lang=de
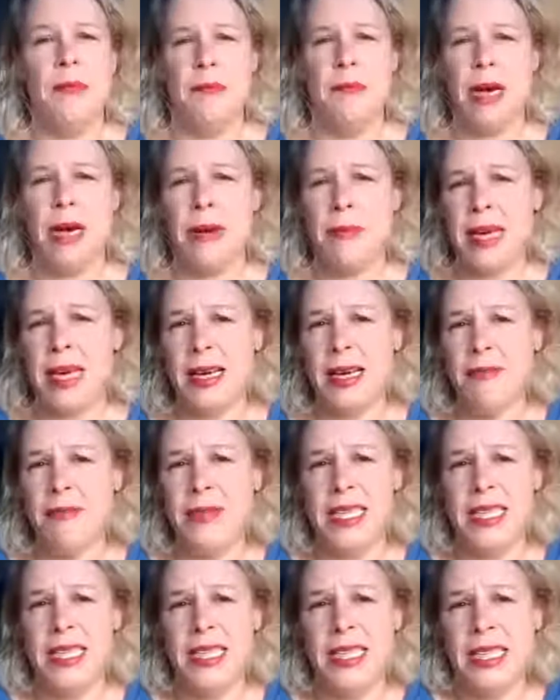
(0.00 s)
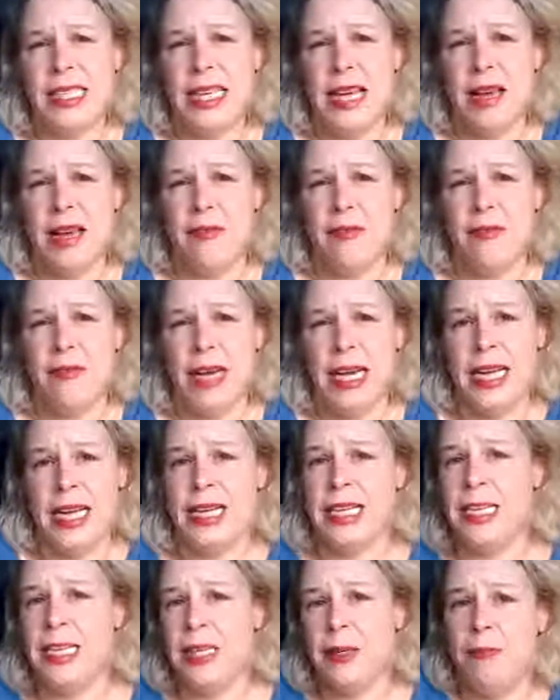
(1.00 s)
Mama, mir ist
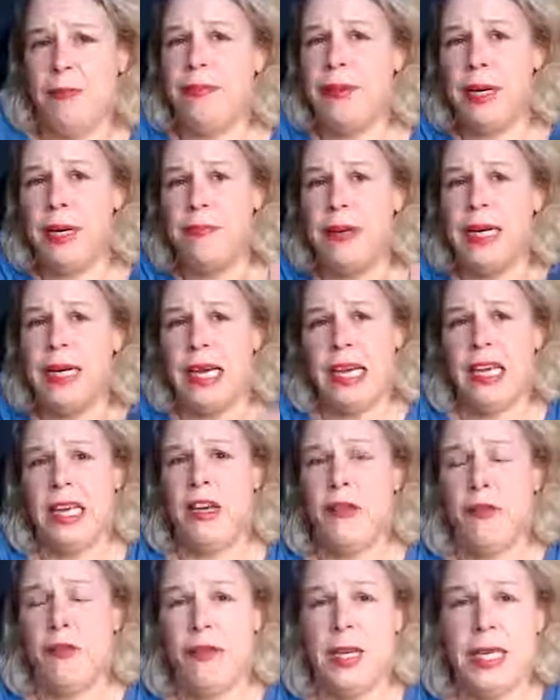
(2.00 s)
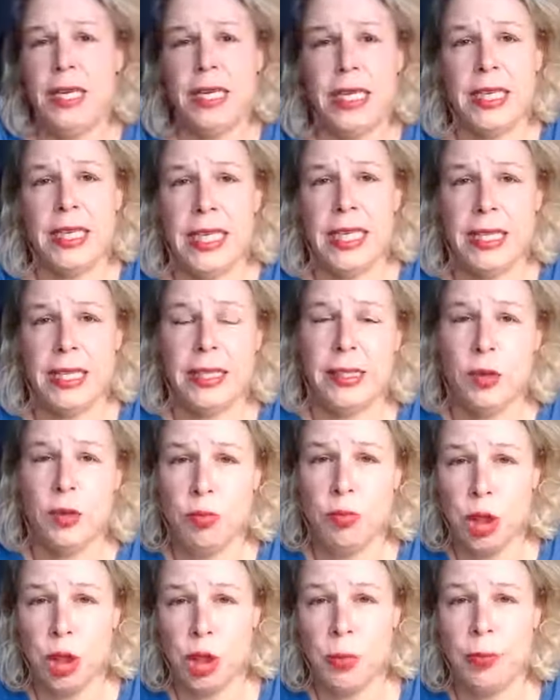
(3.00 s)
langweilig. Papa, ich finde nichts
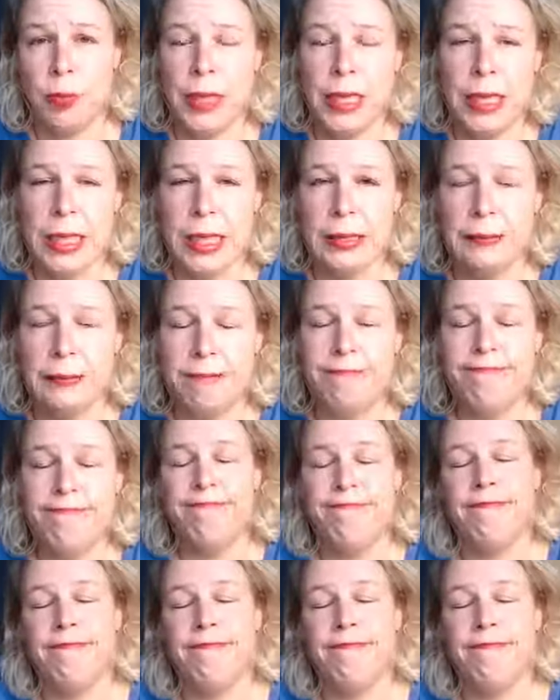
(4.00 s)
zum Spielen.